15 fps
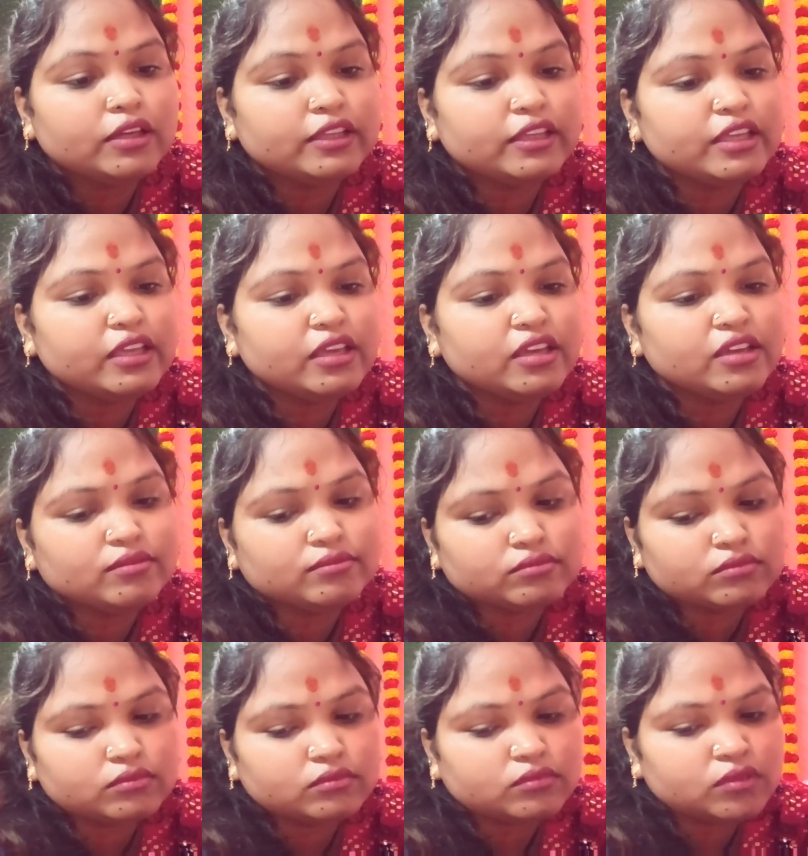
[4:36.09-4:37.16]
ये
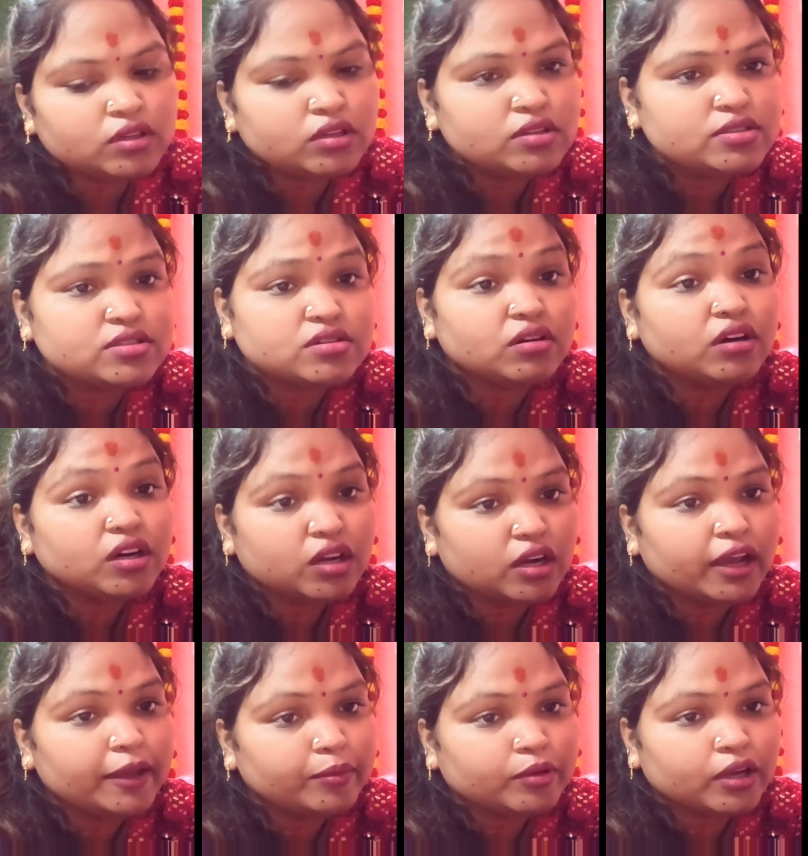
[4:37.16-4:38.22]
स्टॉर्ट
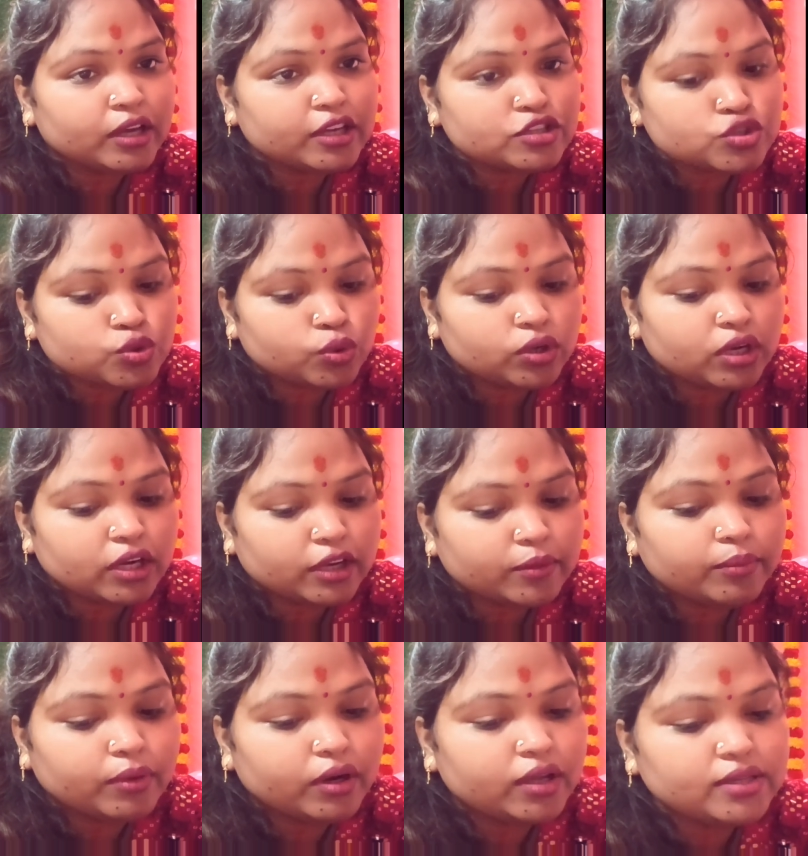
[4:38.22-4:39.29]
टाइप का है छोटा नहीं
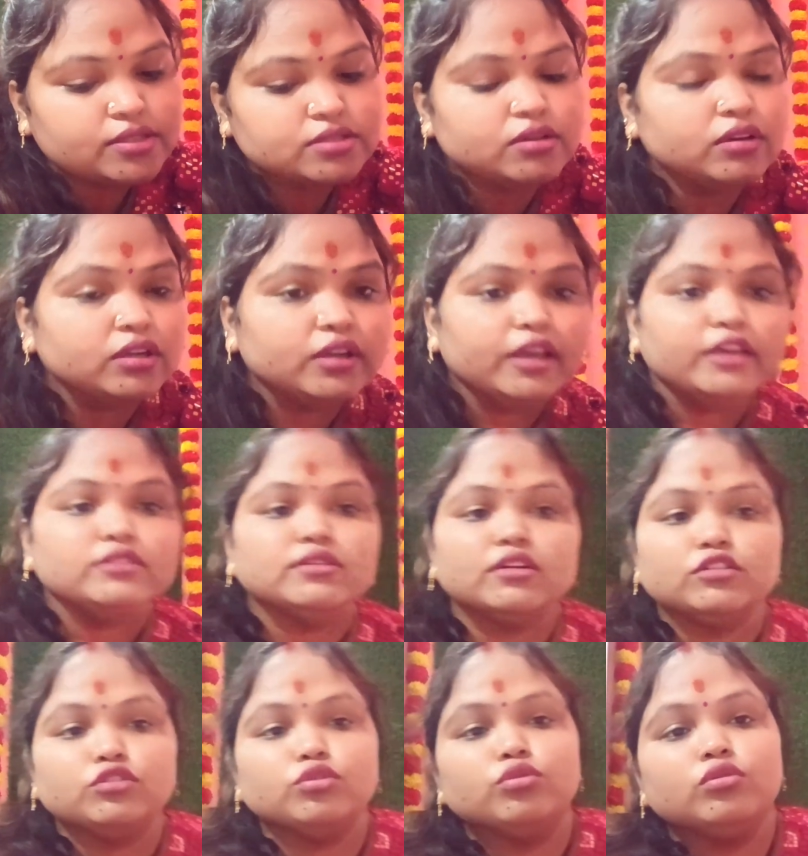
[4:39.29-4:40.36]
बड़ा स्टॉर्ट कह
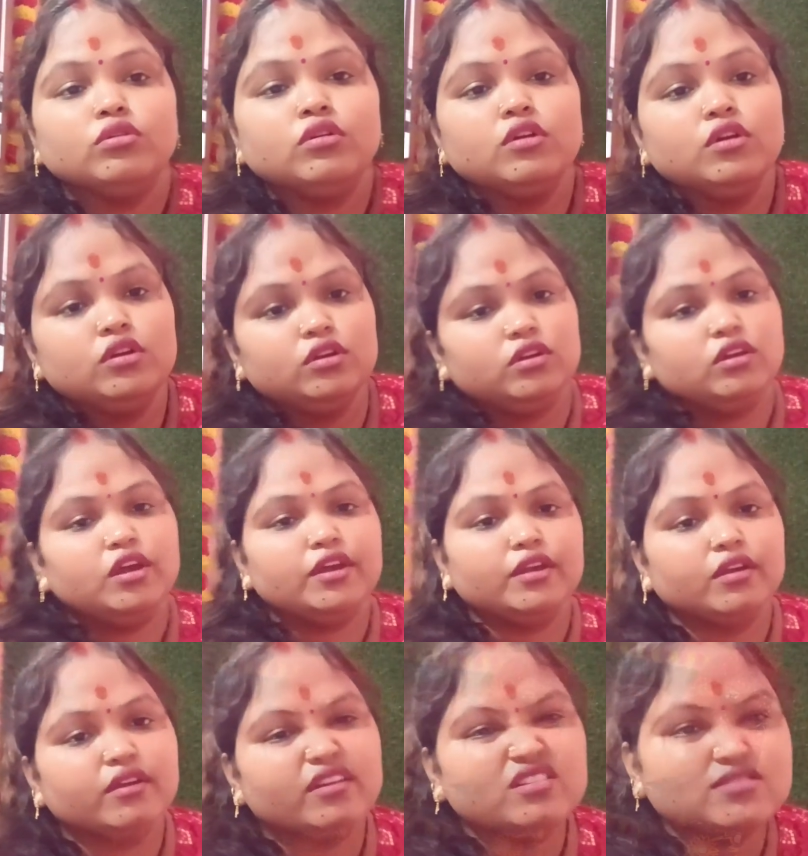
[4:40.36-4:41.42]
सकते हो या
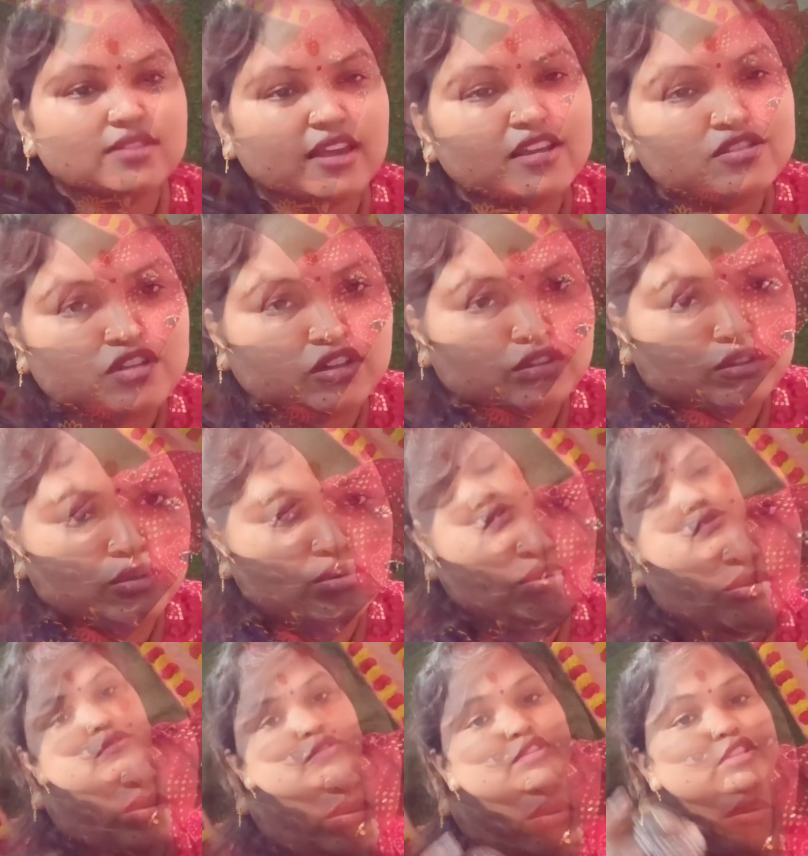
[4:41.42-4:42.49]
इयर कह सकते
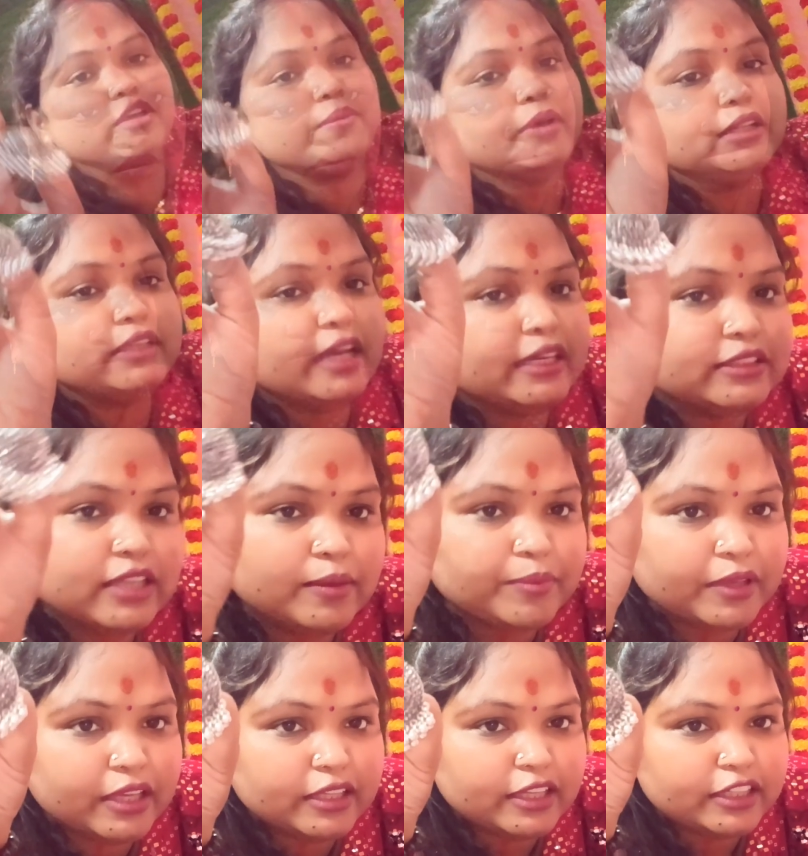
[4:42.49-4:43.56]
हो उसके बाद गाइज आप
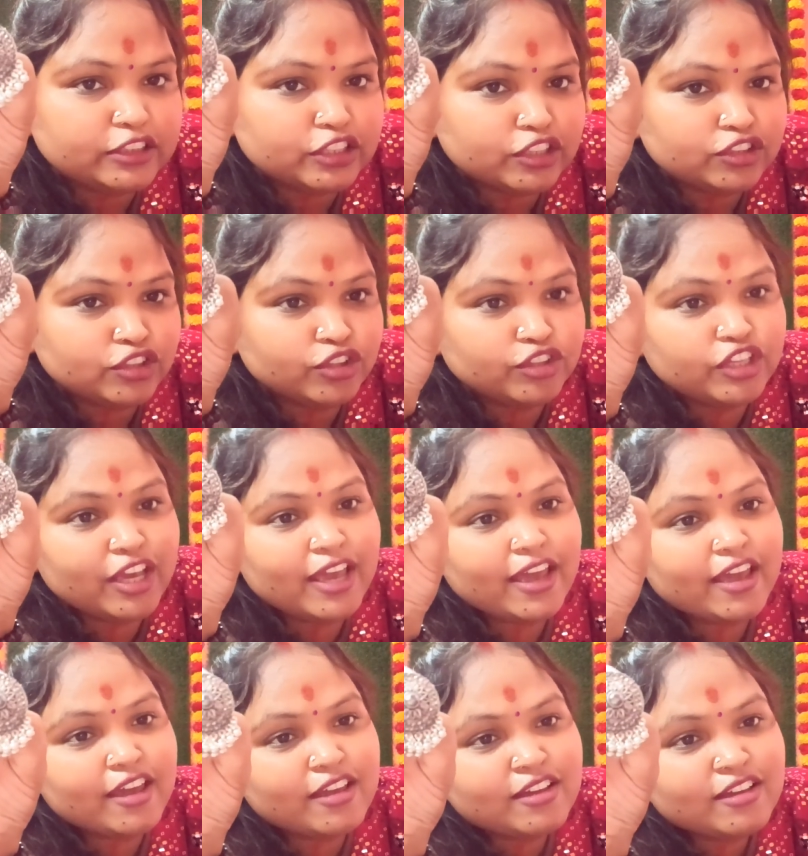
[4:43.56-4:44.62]
ये देख सकते हो ये
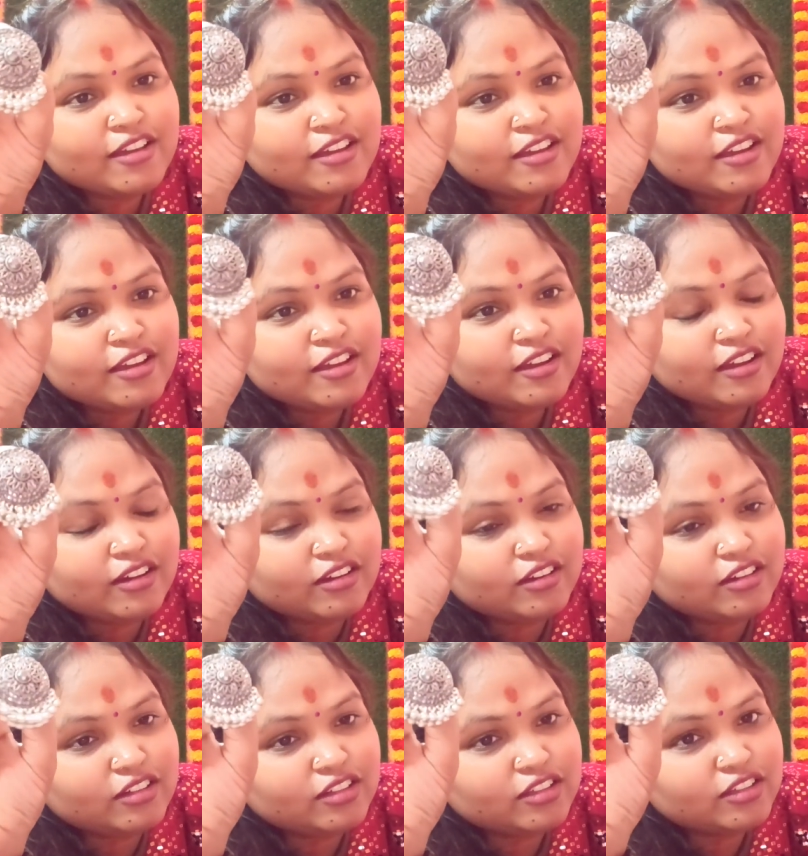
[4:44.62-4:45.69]
है
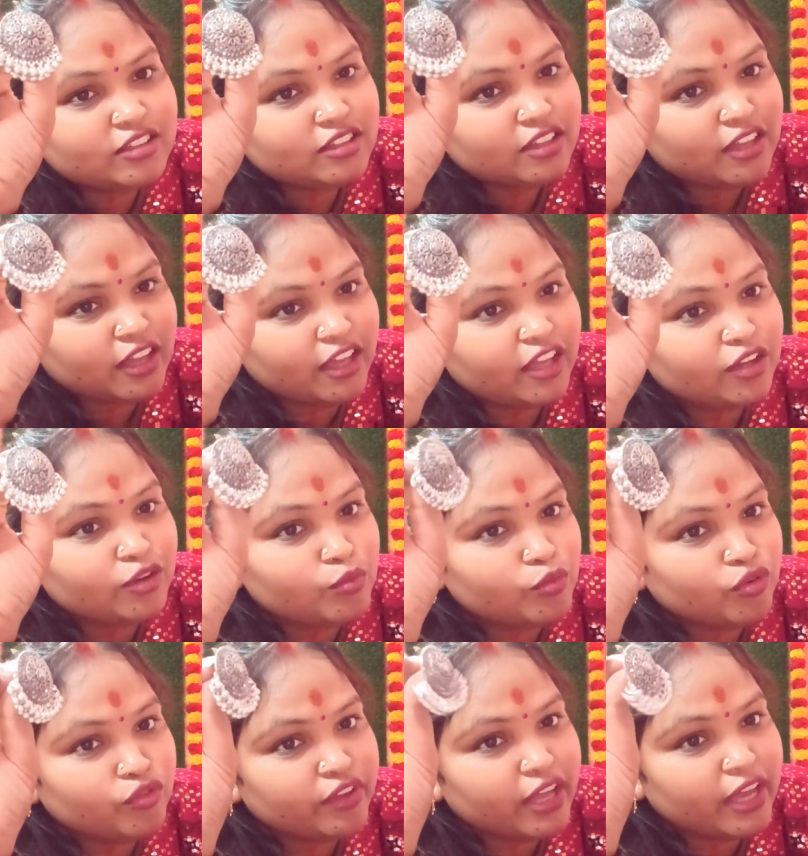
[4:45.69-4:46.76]
आ, एक
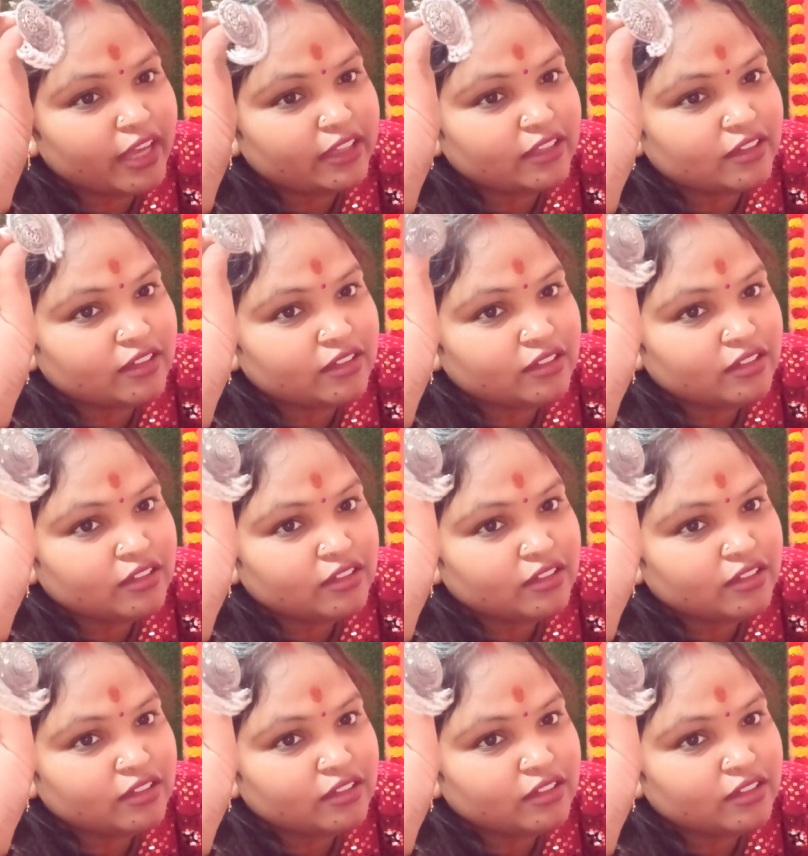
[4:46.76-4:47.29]
मूवी आया था